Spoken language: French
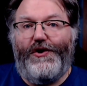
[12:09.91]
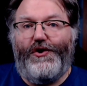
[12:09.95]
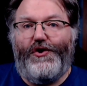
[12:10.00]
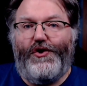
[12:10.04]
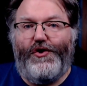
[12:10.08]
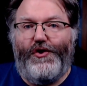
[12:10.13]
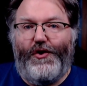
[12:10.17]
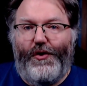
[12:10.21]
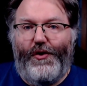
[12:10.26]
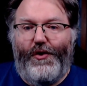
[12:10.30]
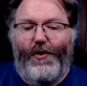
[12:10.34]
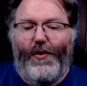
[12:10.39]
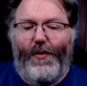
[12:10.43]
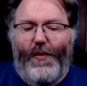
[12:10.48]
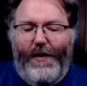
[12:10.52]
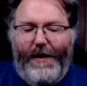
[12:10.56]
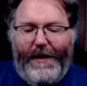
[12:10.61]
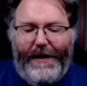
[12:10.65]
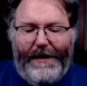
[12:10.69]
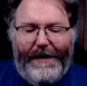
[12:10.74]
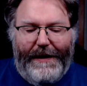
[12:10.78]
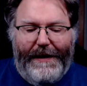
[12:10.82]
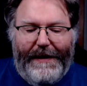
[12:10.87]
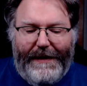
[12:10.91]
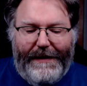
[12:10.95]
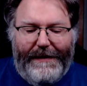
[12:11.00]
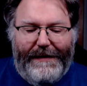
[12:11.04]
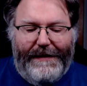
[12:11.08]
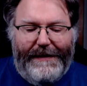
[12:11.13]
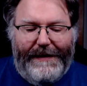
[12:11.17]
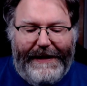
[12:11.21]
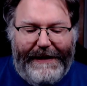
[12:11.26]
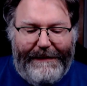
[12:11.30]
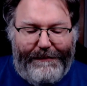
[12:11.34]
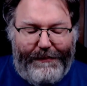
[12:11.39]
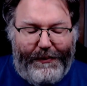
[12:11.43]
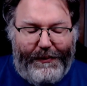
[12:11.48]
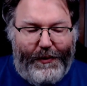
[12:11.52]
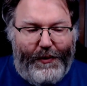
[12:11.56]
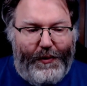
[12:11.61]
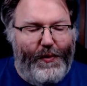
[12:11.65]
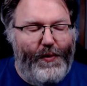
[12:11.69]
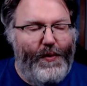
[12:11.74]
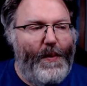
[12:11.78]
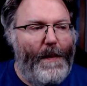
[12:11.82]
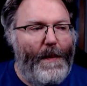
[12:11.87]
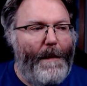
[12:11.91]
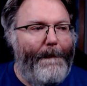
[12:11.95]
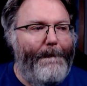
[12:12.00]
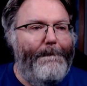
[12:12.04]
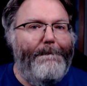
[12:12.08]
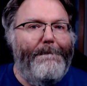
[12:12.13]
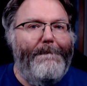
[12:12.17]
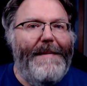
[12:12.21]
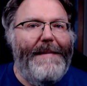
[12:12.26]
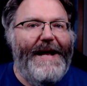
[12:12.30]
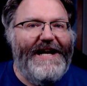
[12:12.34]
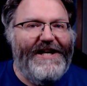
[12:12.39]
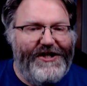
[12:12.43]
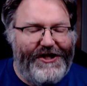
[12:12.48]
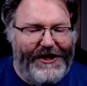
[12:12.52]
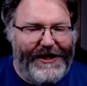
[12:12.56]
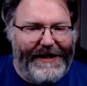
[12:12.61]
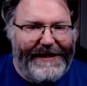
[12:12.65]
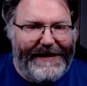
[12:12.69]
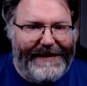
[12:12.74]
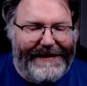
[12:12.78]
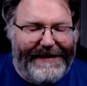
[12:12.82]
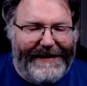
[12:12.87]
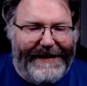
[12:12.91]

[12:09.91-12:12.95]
solo les plus magiques,